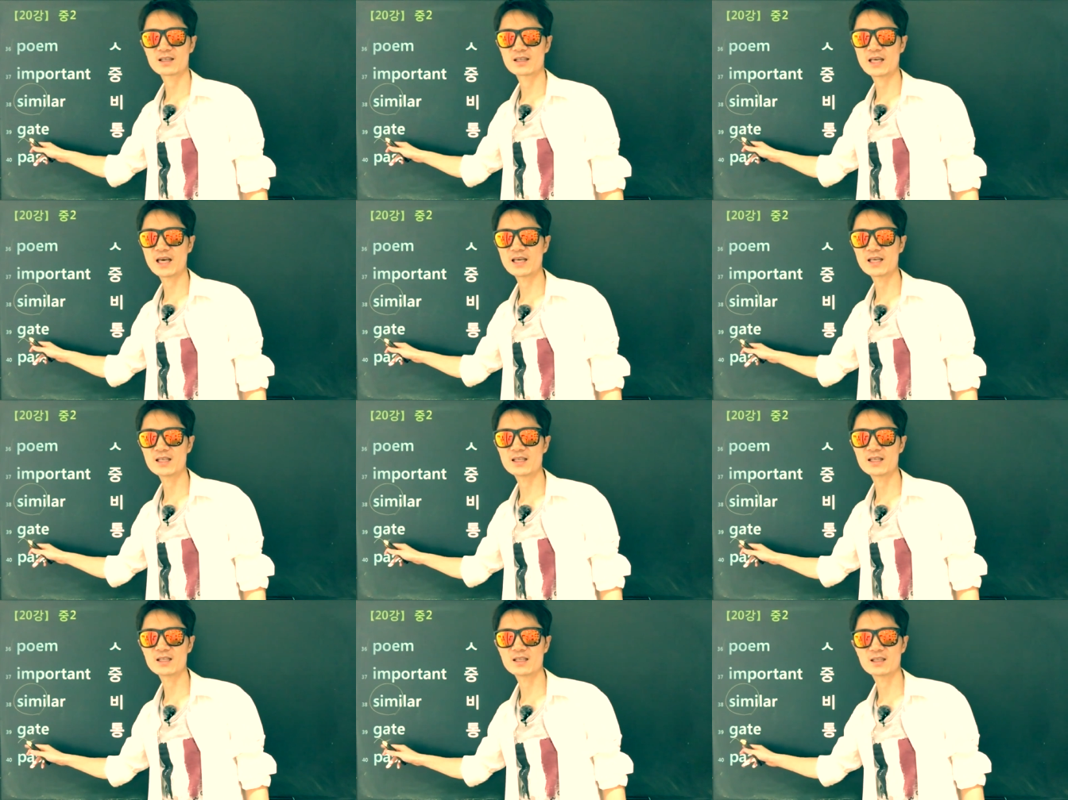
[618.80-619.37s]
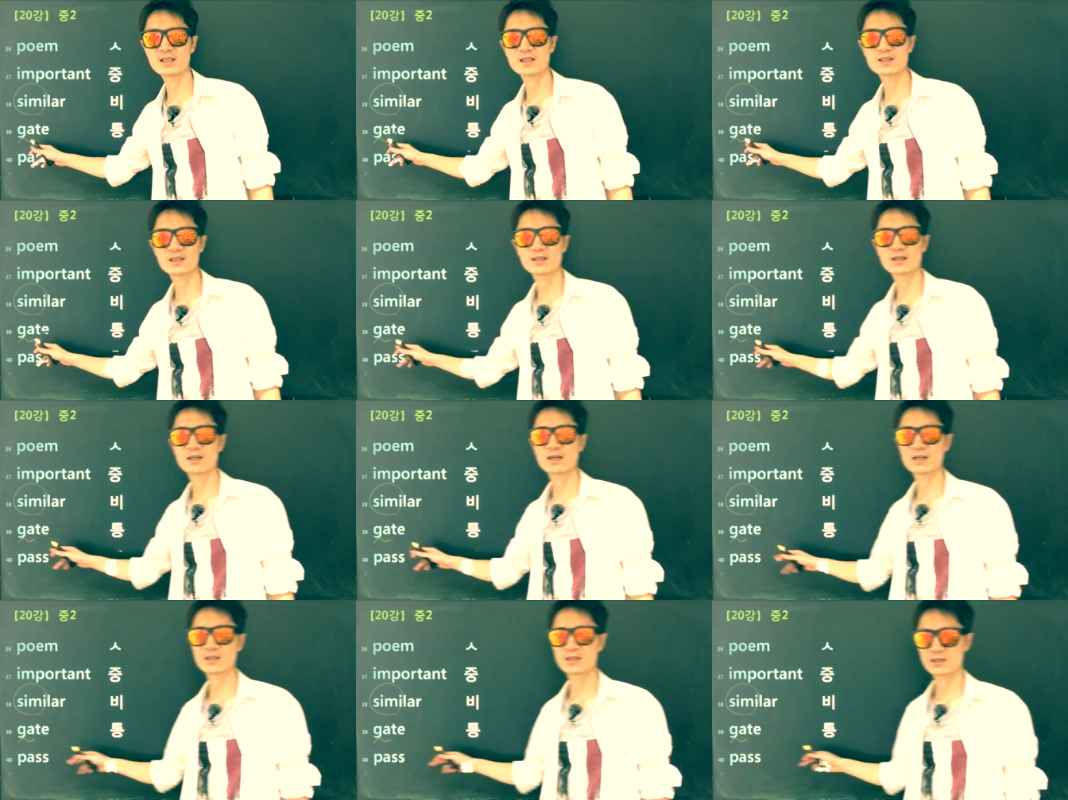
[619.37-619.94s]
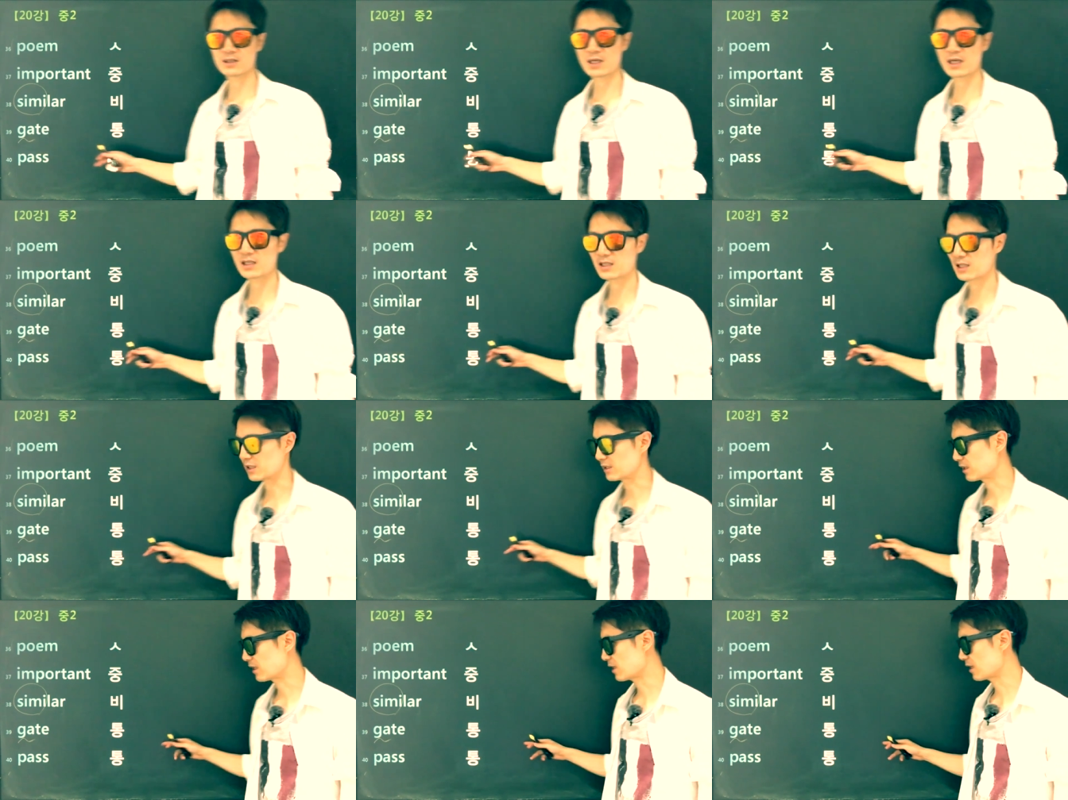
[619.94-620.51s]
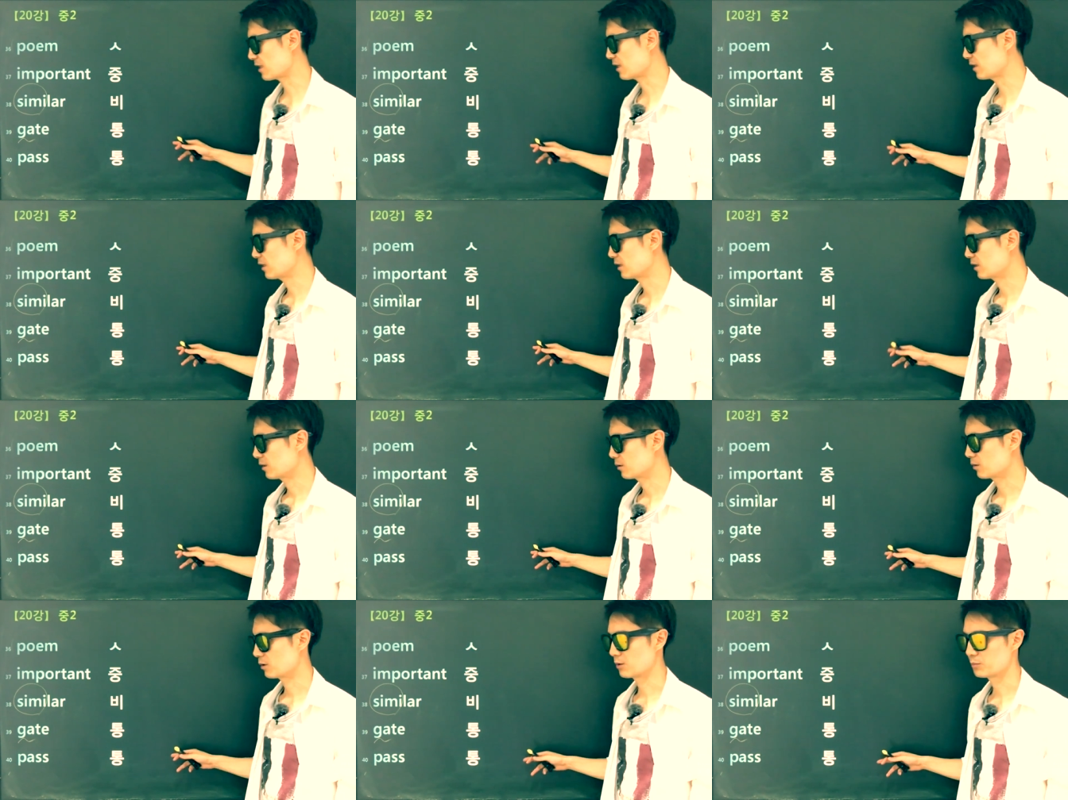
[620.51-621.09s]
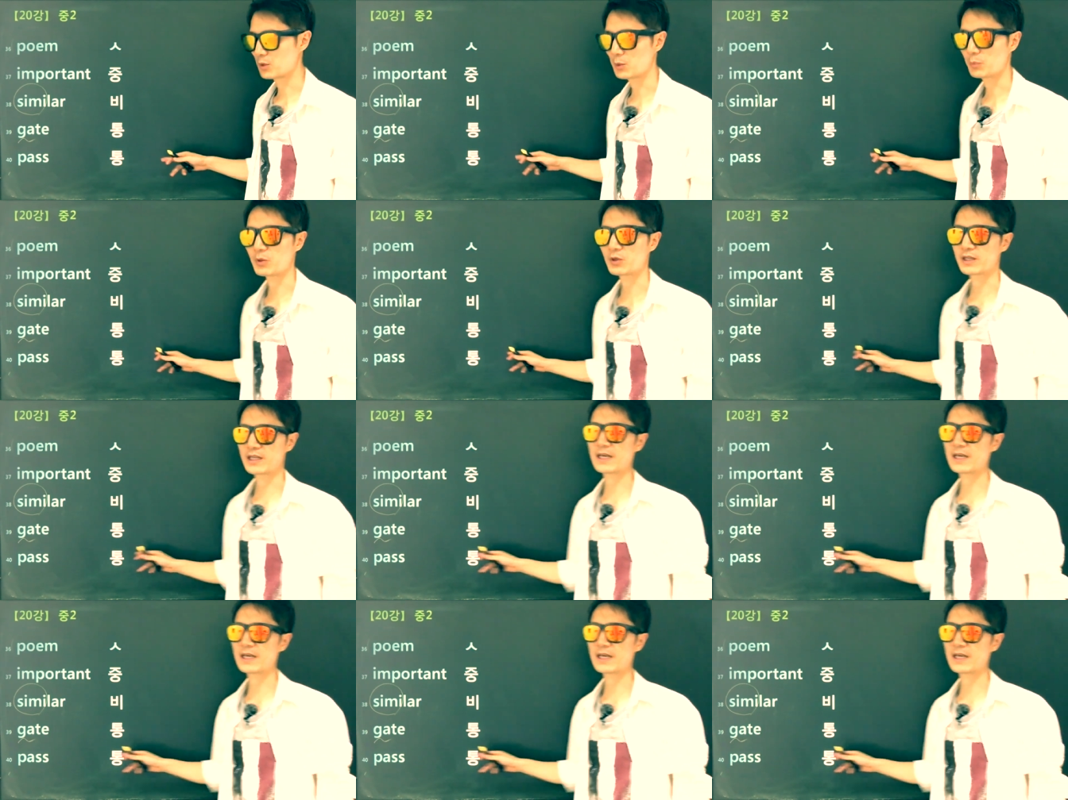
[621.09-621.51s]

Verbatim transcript: gay 아니 gay가 아니라 어, 몇 번